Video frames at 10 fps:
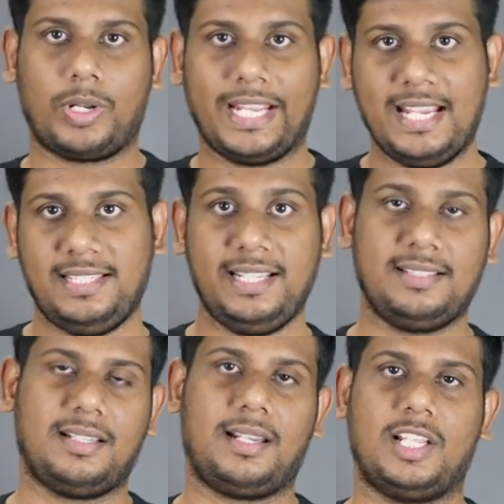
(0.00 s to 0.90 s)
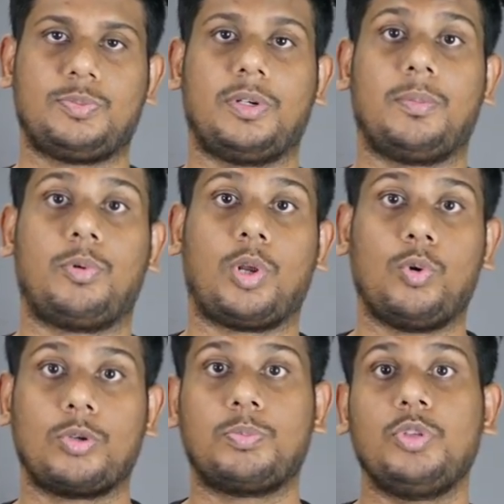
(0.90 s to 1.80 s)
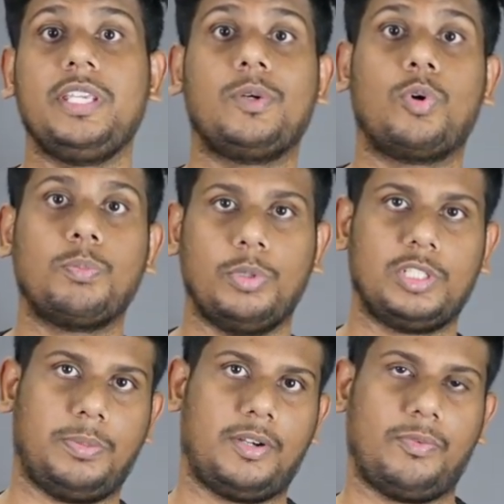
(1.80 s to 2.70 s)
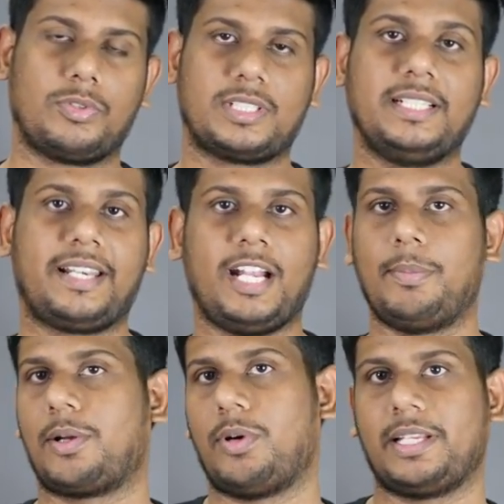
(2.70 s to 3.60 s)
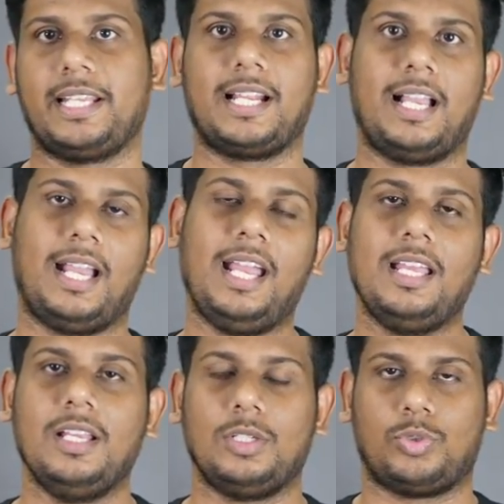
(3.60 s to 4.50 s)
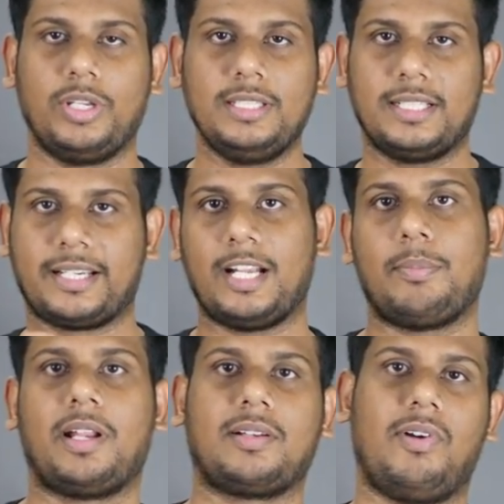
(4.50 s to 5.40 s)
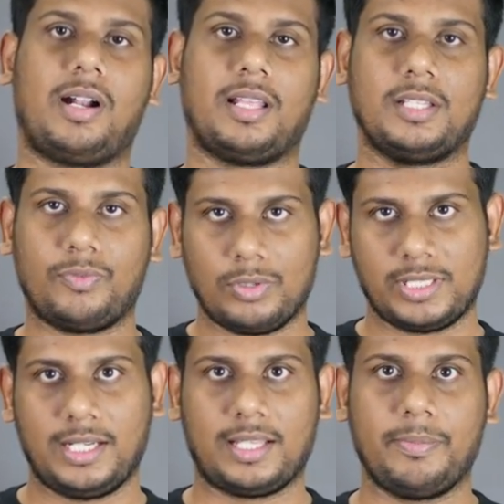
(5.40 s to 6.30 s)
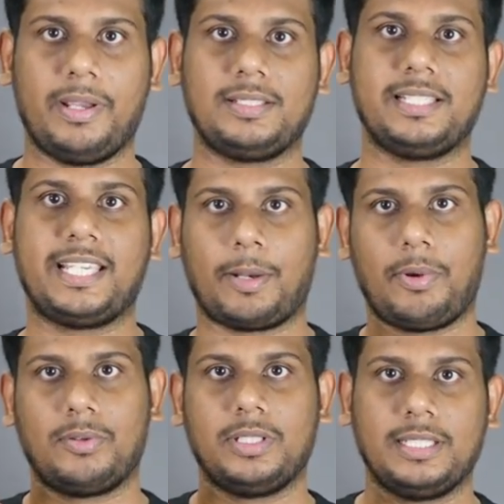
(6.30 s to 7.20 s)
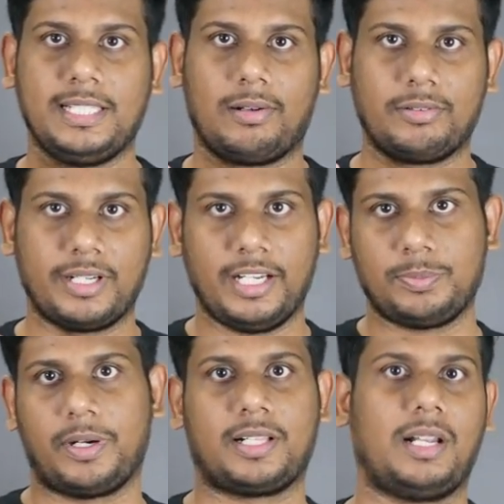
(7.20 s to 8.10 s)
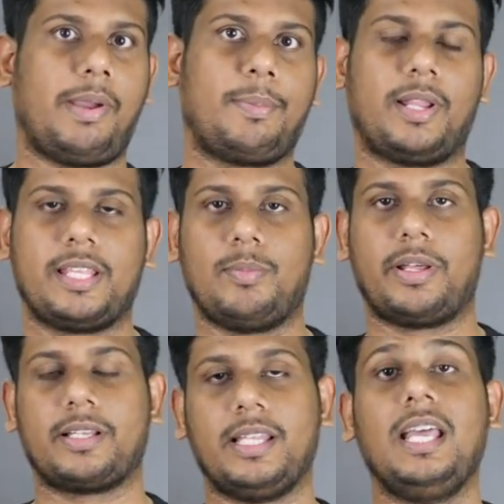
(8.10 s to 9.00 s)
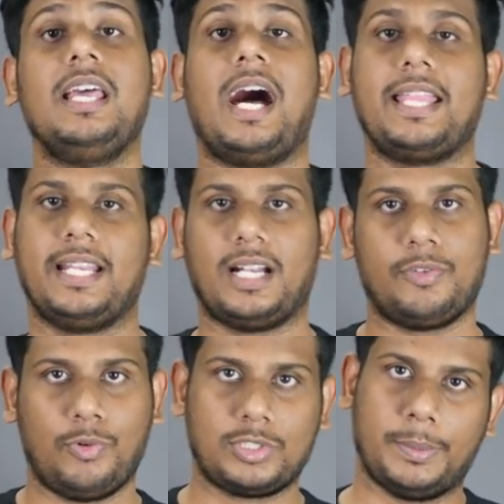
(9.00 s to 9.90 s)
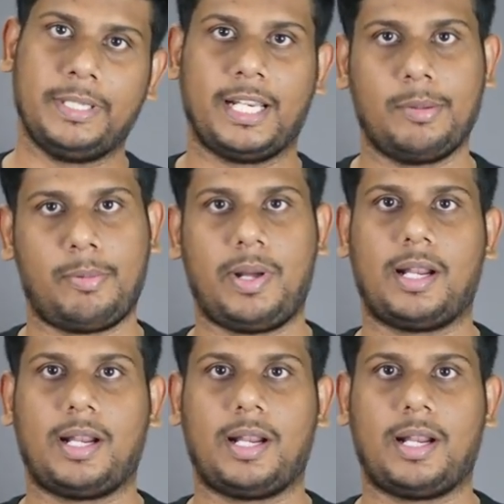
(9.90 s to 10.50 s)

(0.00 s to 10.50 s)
அதோட ஏ சீரீஸில் லான்ச் பண்ண போகிற ஒரு புதிய ஒன்பது ஸ்மார்ட் ஃபோன்ஸ்க்கு ட்ரேட்மார்க் வாங்கியிருக்காங்க ஸோ இந்த ட்ரேட்மார்க் வாங்கின இந்த ஃபோன்ஸ் எல்லாத்துமே சீக்கிரமாக வந்து இந்தியாவில் வந்து ரிலீஸ் பண்ணுறதுக்கான வாய்ப்புகள் அதிகமாக இருக்குது அது என்னென்ன ஃபோன்ஸ் அப்படிங்கிறத இப்போ